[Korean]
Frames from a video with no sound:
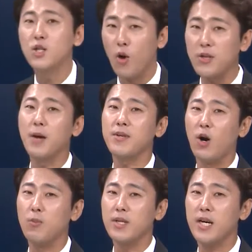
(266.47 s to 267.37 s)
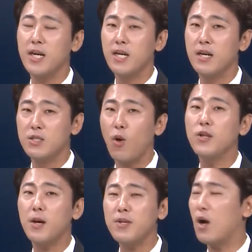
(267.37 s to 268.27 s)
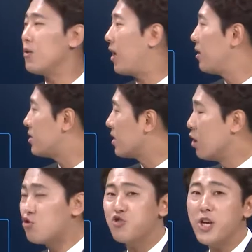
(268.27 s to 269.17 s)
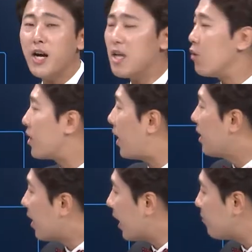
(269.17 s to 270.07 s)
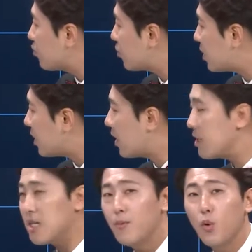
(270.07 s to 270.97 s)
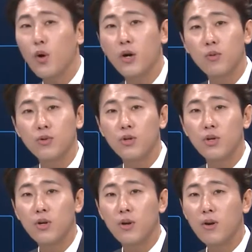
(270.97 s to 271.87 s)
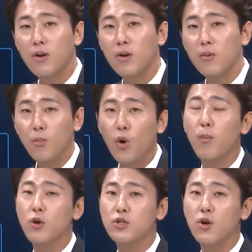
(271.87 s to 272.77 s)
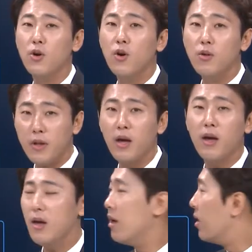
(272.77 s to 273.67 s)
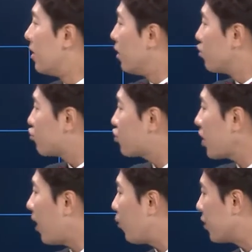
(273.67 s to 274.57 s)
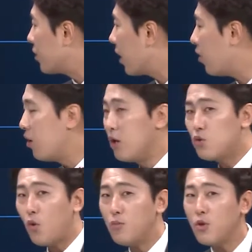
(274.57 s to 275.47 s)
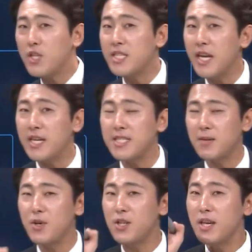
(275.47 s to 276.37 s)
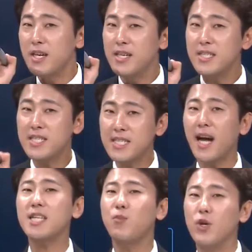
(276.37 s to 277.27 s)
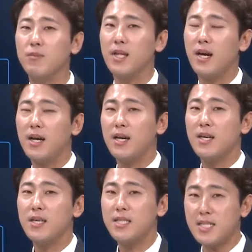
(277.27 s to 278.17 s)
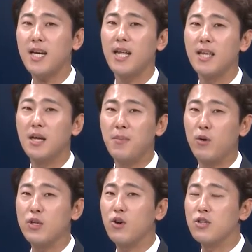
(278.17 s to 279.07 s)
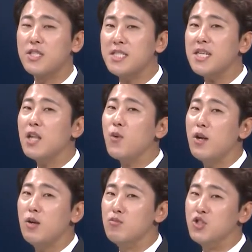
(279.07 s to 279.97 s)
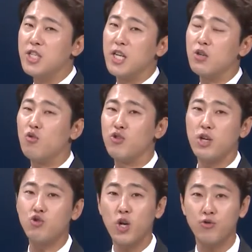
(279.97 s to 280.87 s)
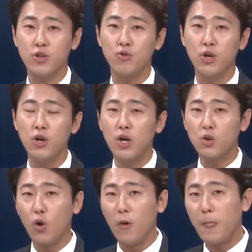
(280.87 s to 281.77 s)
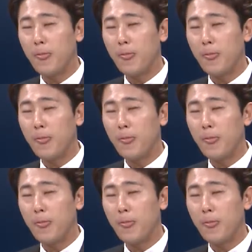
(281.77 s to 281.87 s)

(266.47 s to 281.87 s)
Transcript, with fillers: 정답이 나옵니다. 정답이 나온다. 즉 주제가 나온다. A부터 D까지 한번 볼까요, 여러분들? 뭐가 보이죠? 네. 숫자가 보이는데요. 조금 더 디테일해지자면 시간이 보입니다. 시간. 바로 이거는 시간 관련 문제라는 거 우리가 유추할 수 있고요. 또